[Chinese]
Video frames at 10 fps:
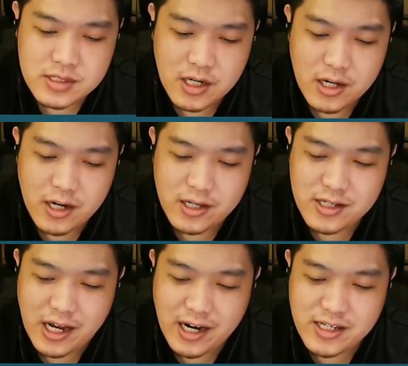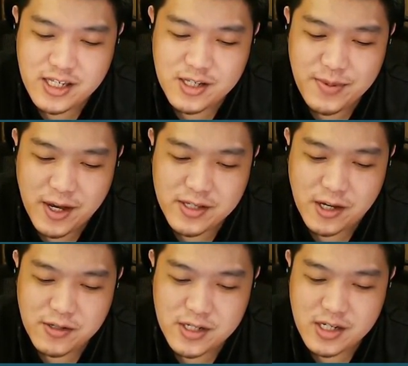然后这是它的计票
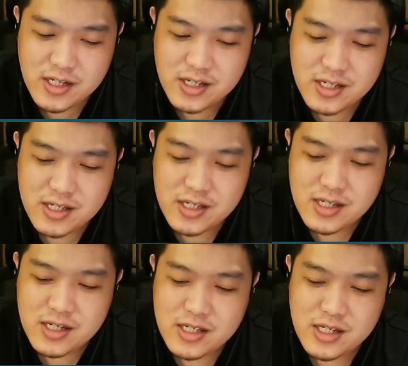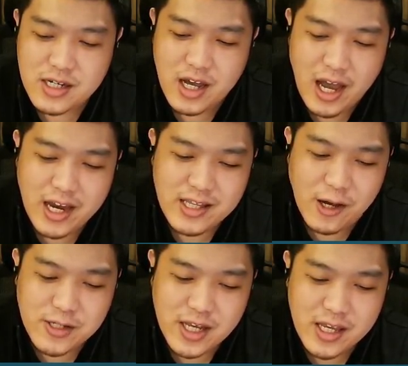造型，海
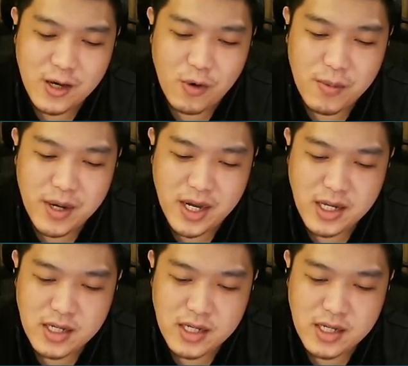盗闪焰王牌，